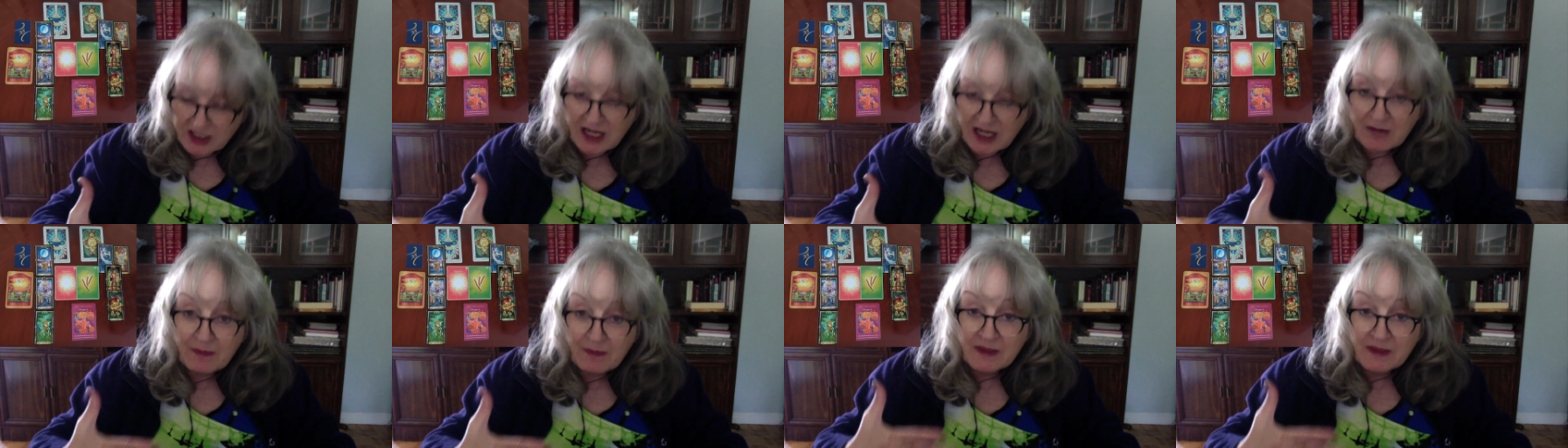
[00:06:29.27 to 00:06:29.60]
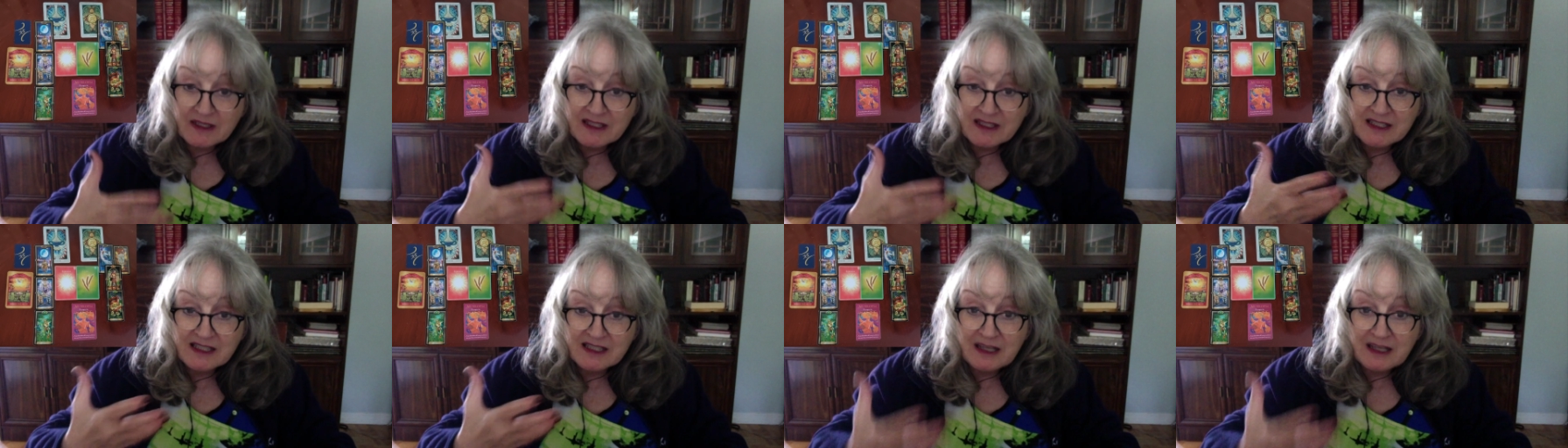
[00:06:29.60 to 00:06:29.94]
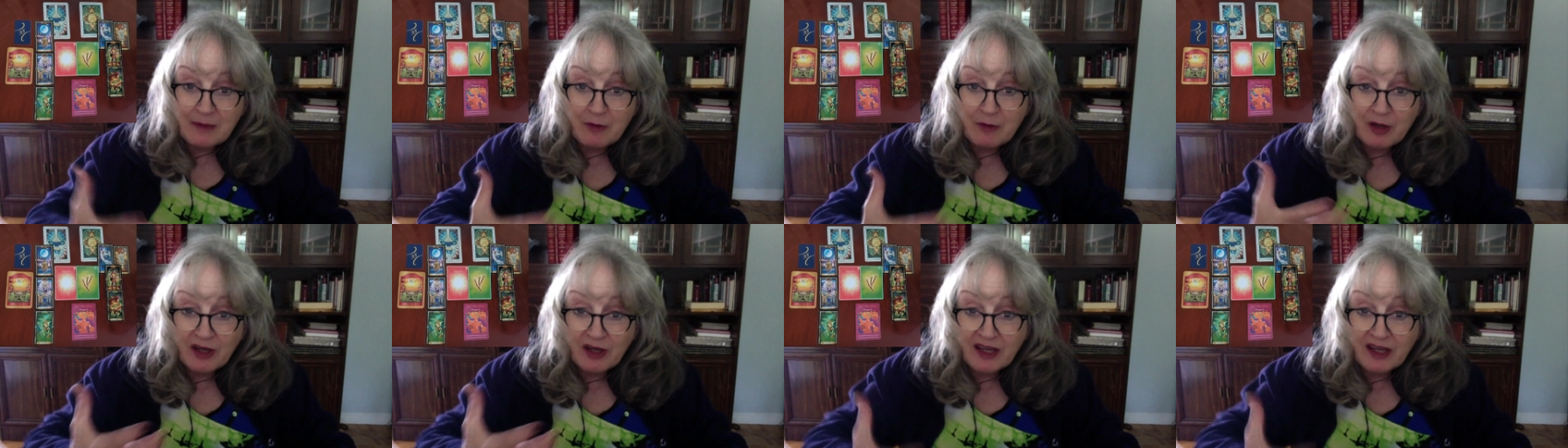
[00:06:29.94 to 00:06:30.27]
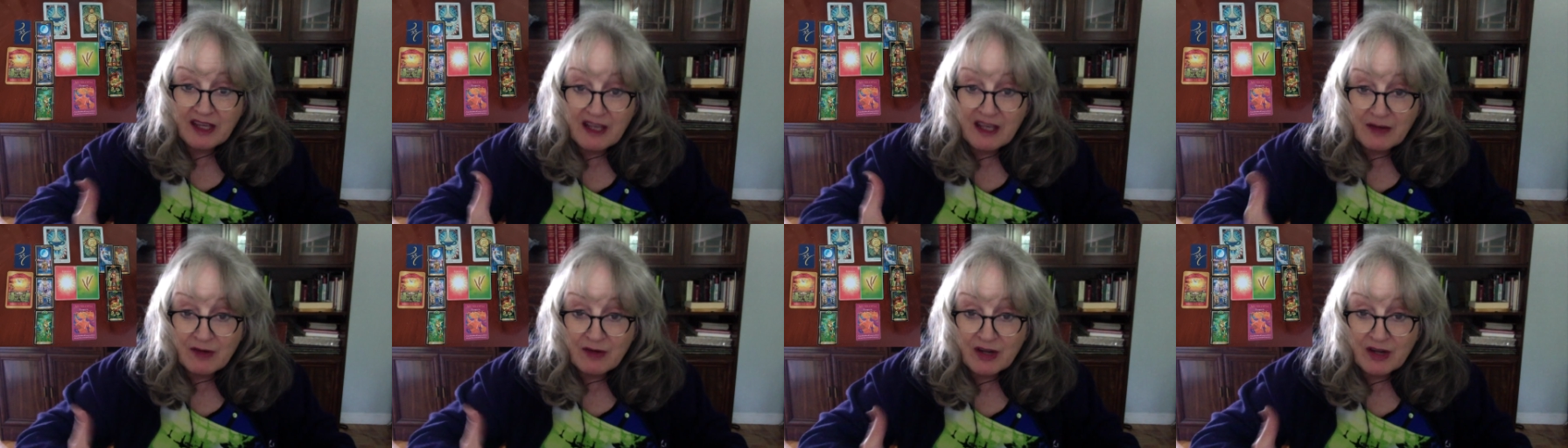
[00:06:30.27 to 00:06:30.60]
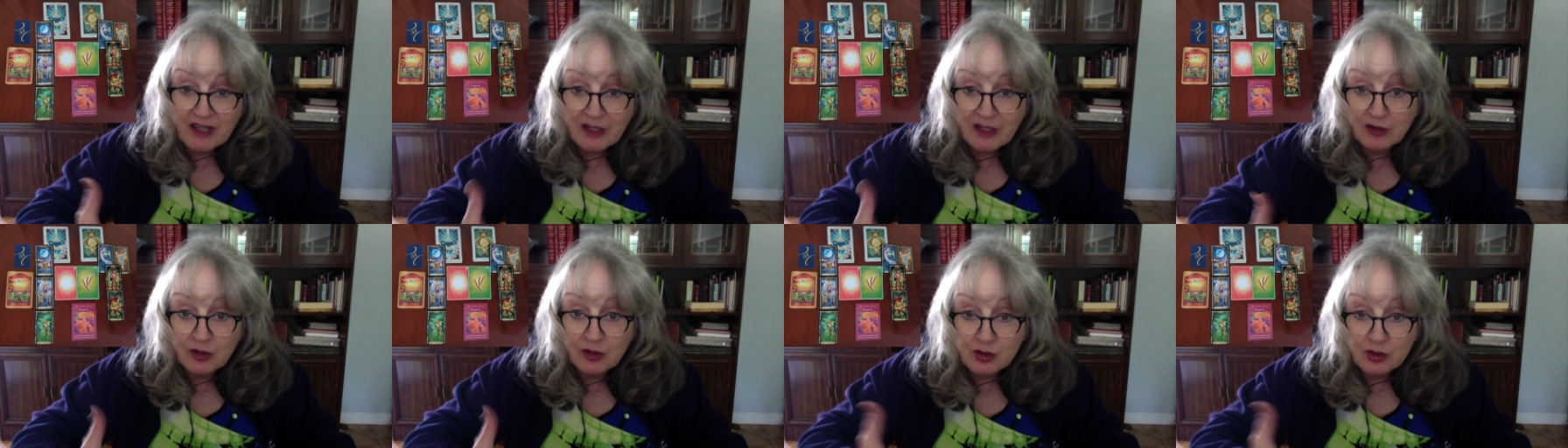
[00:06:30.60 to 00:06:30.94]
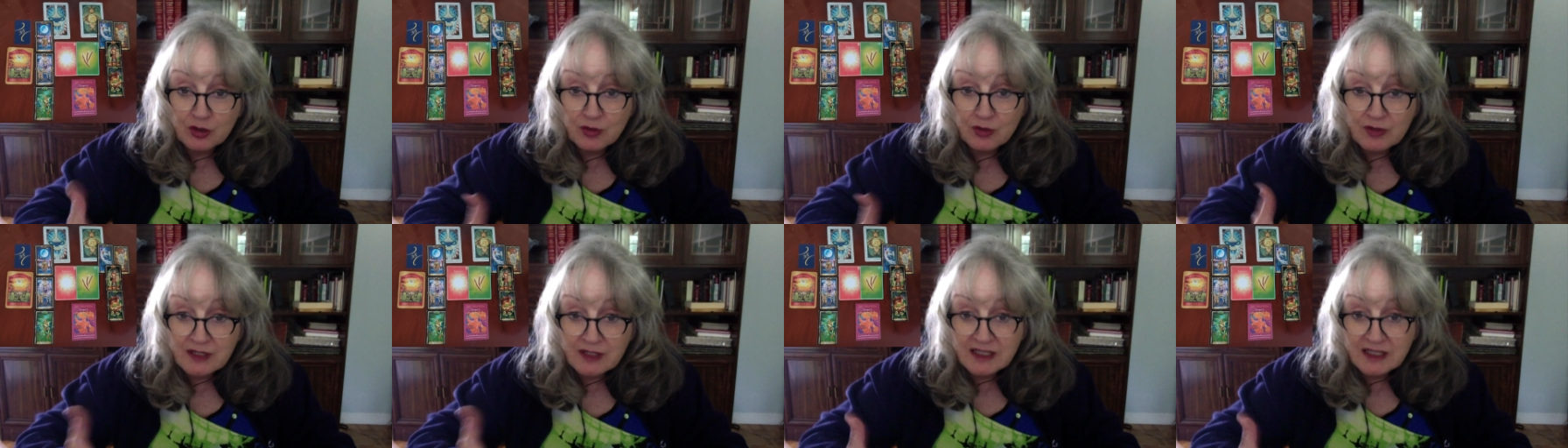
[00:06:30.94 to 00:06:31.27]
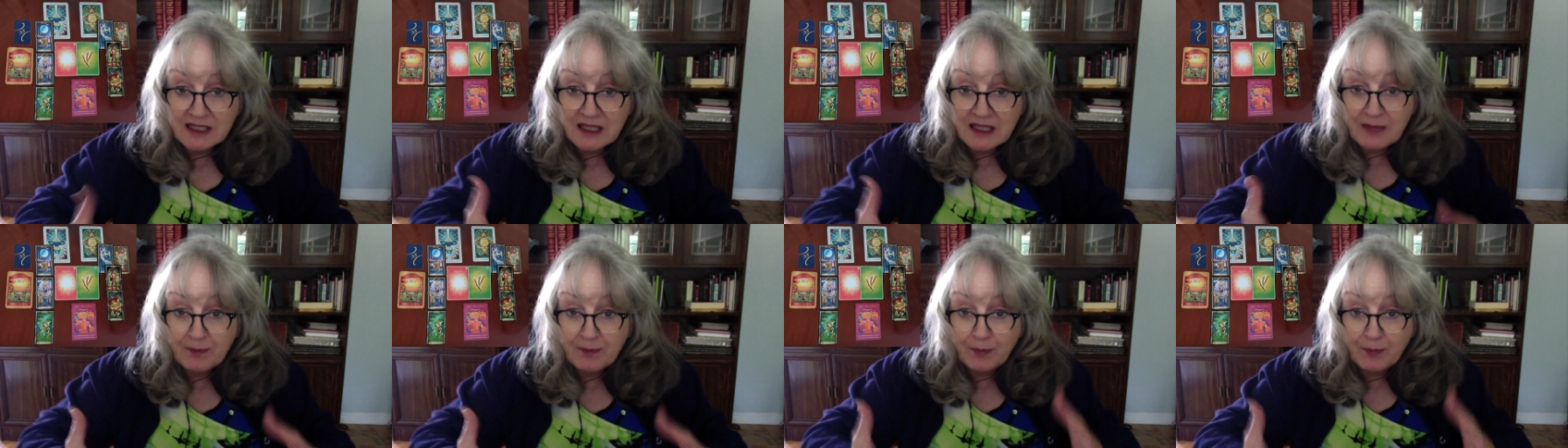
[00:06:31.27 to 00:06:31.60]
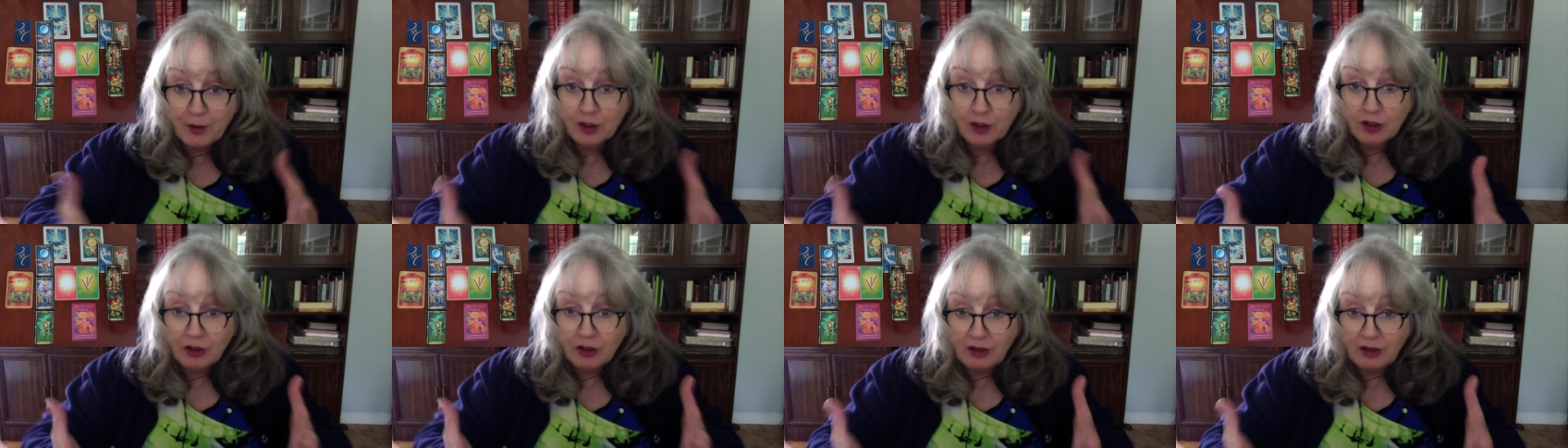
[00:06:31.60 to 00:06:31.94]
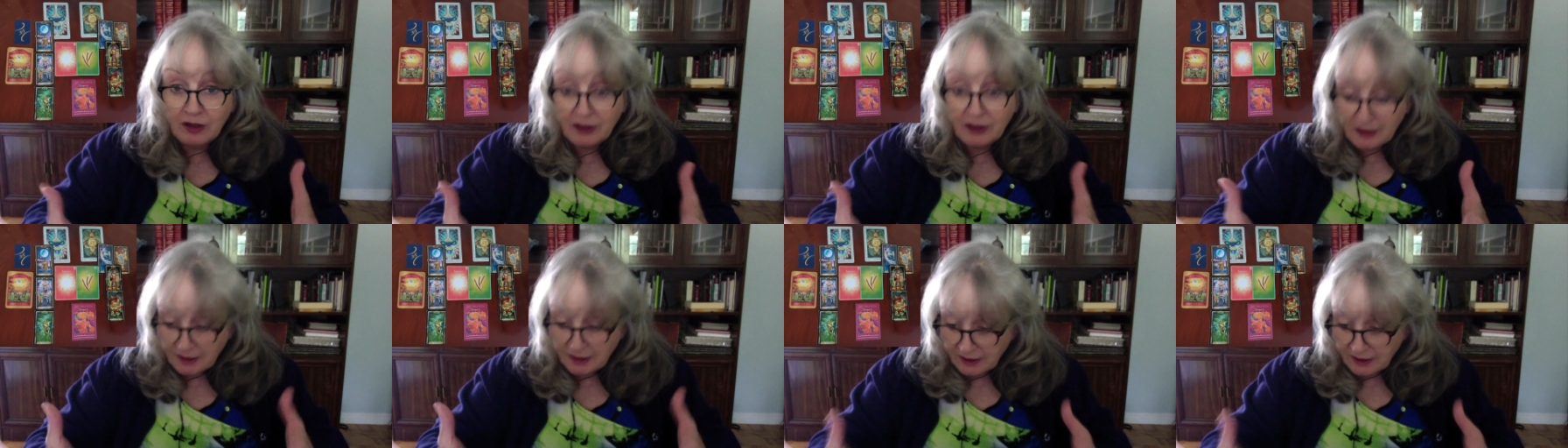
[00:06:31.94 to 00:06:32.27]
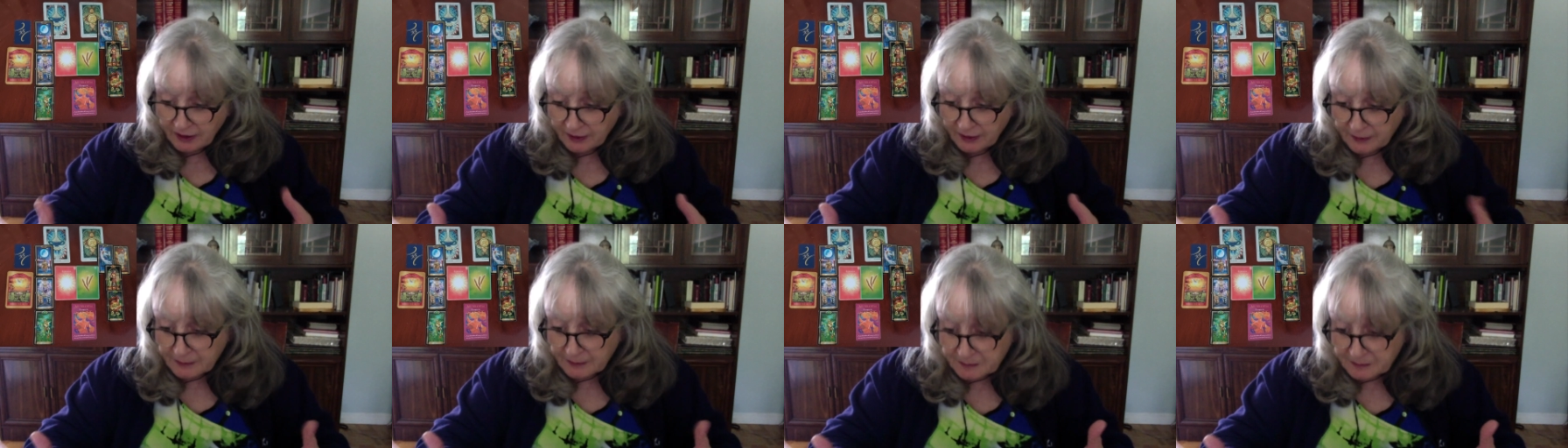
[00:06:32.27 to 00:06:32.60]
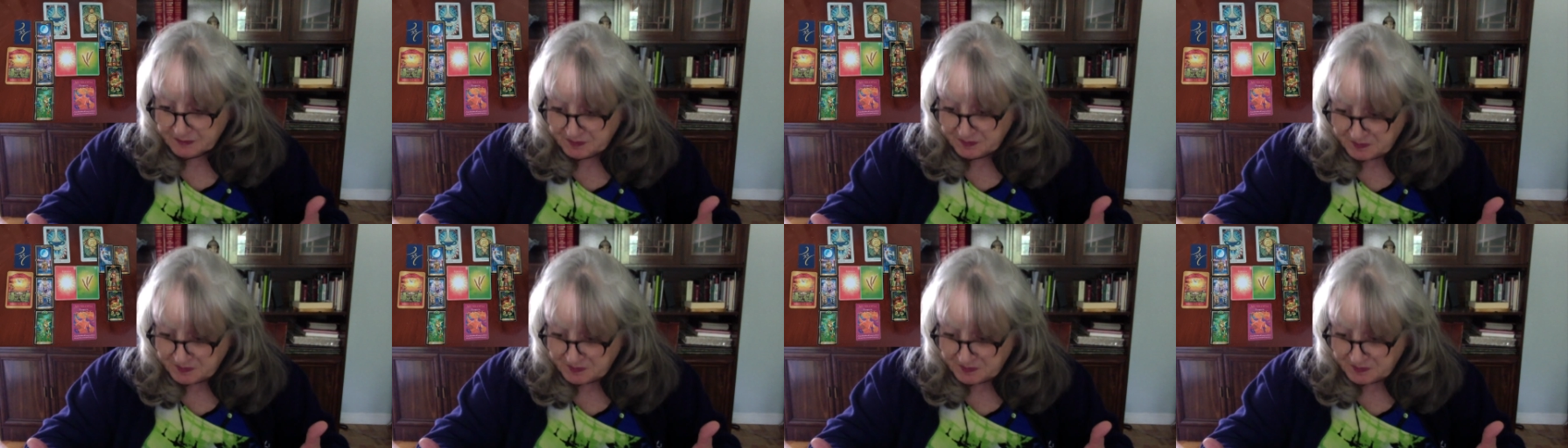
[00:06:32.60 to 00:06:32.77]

parce qu'il semblerait y avoir quelque chose qui n'est pas là. Euh,